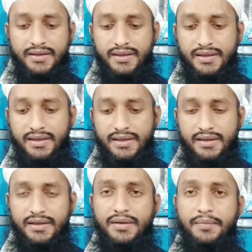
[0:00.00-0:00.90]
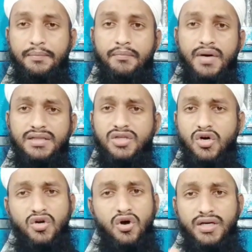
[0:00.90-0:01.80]
कि मर्द
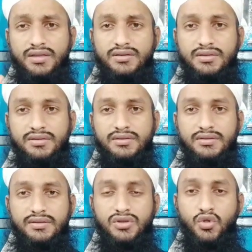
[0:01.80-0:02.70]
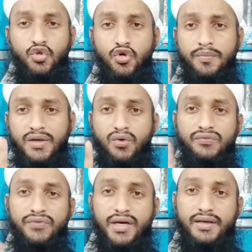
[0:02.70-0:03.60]
और औरत दोनों में
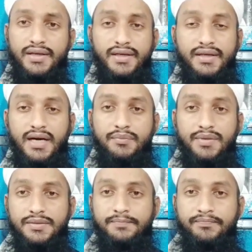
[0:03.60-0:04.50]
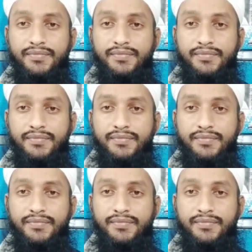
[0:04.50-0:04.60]
कोई फर्क नहीं है यहाँ पर